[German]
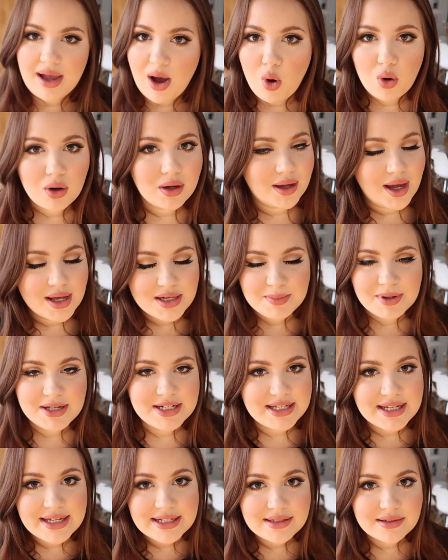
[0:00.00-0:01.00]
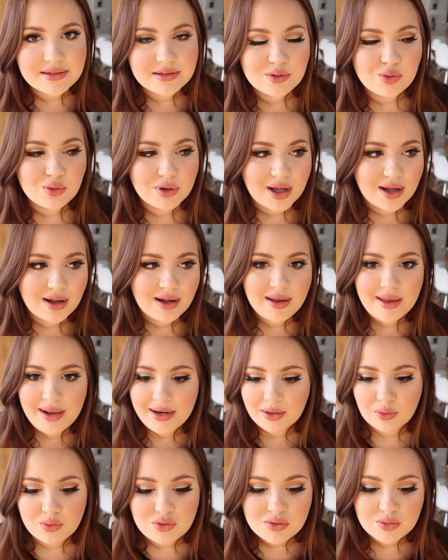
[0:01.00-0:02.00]
auch gerade bei Diäten oder
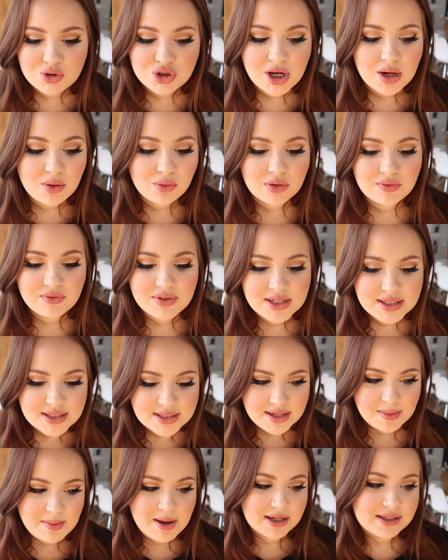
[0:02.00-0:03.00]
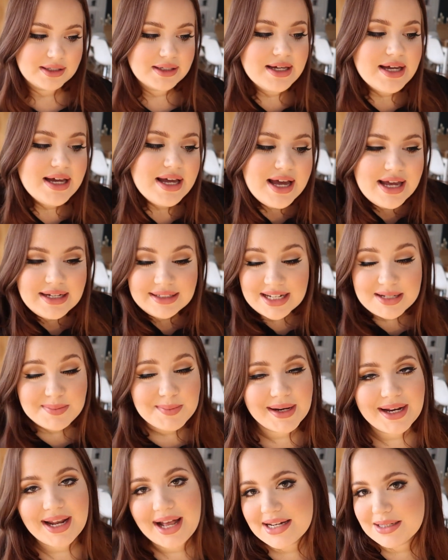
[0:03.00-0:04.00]
Ernährungsumstellungen, wie ich es ja mache, dass
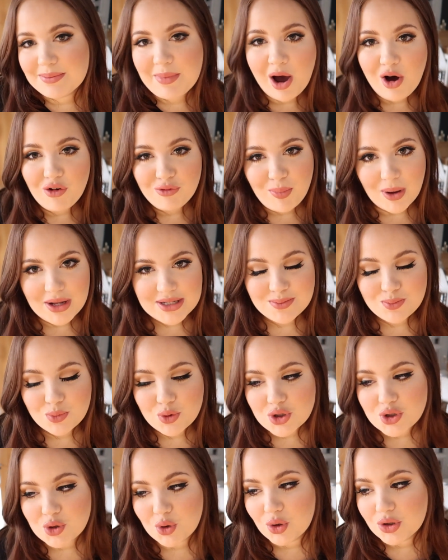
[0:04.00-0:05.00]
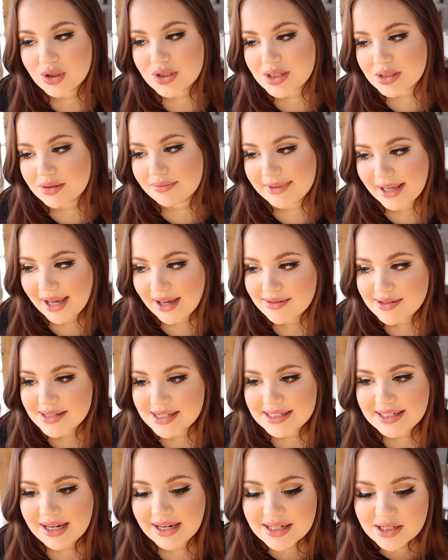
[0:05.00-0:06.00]
man da halt immer aufpassen muss und ja,
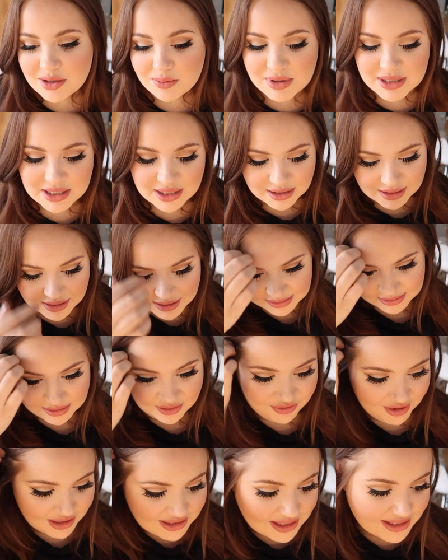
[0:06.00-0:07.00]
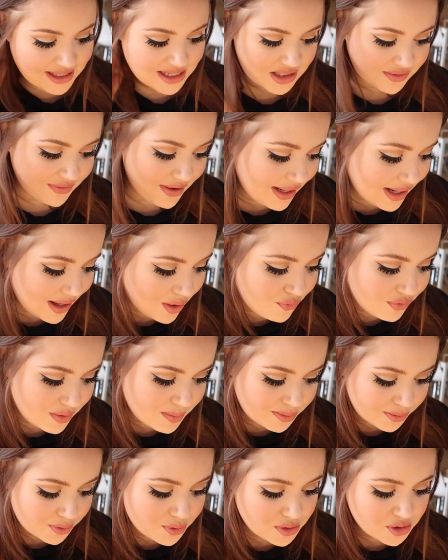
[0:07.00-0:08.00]
sich da nicht so ein bisschen drin verliert. Also wer da
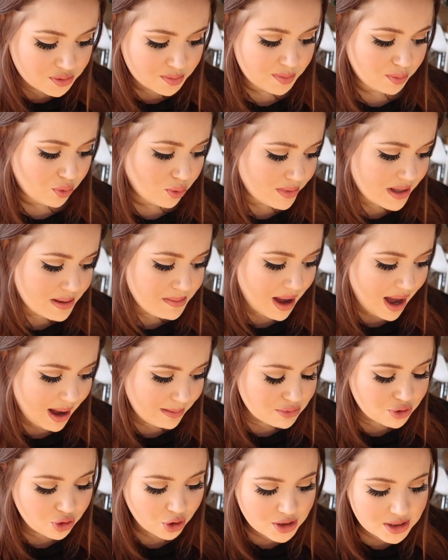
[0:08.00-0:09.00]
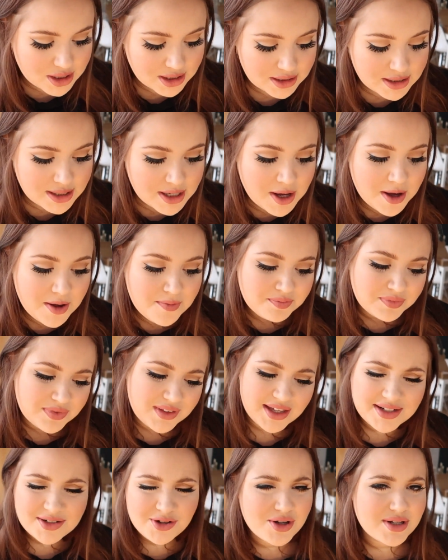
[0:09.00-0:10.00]
irgendwie psychisch mit Probleme haben könnte,
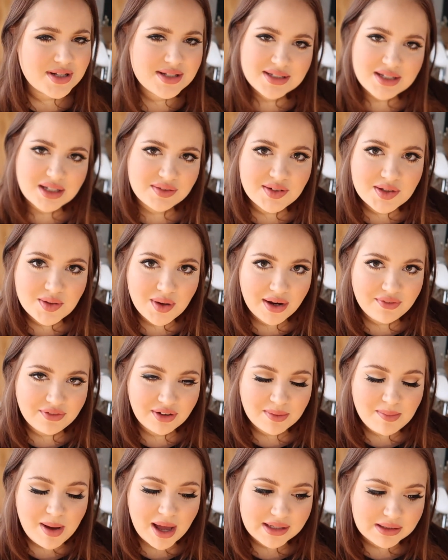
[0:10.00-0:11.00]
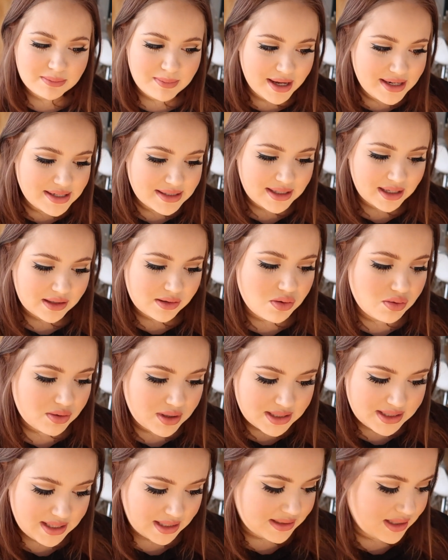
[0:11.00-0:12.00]
der sollte sich das Video einfach im Allgemeinen nicht
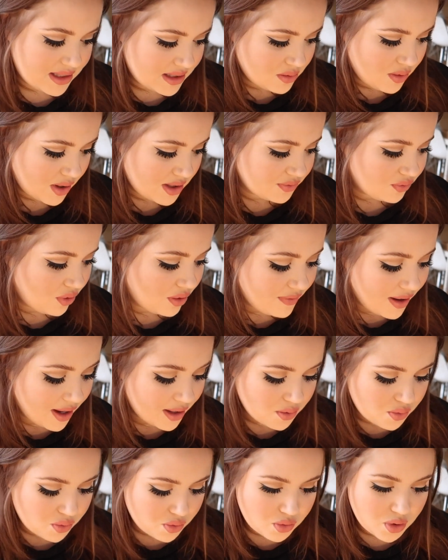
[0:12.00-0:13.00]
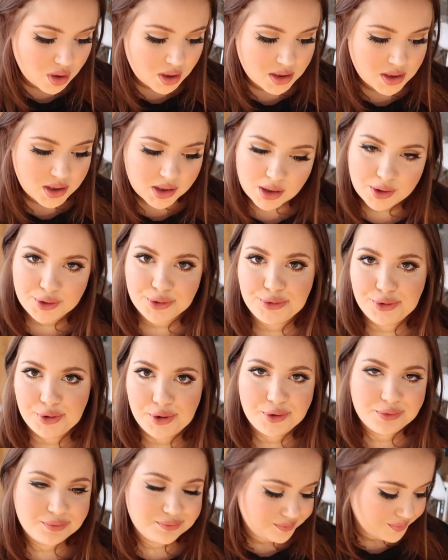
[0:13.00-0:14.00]
angucken. Ich sage es jetzt nur als Vorwarnung und äh,
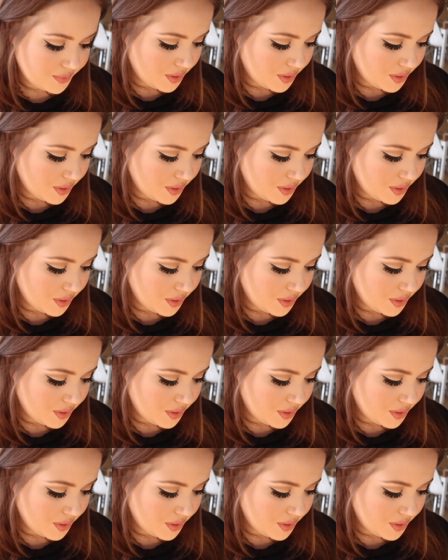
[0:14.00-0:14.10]
ja.